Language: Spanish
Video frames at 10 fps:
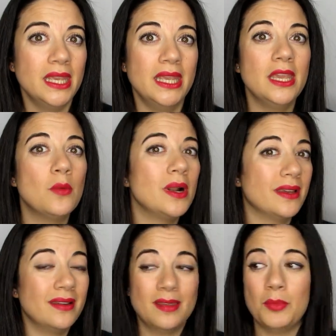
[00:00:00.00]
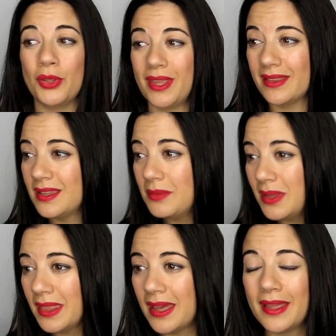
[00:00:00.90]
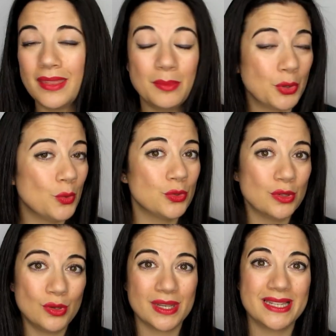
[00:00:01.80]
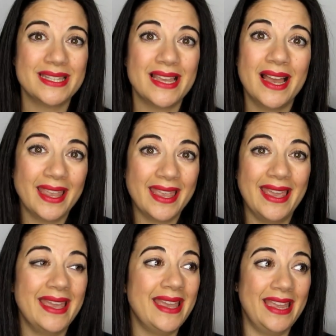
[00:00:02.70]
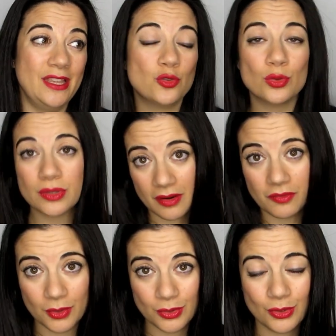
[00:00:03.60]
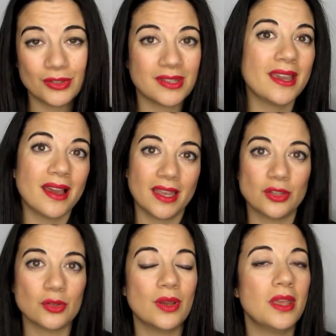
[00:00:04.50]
y cualquier tipo actividad, de producto, lo que sea que en su trasfondo tenga esto.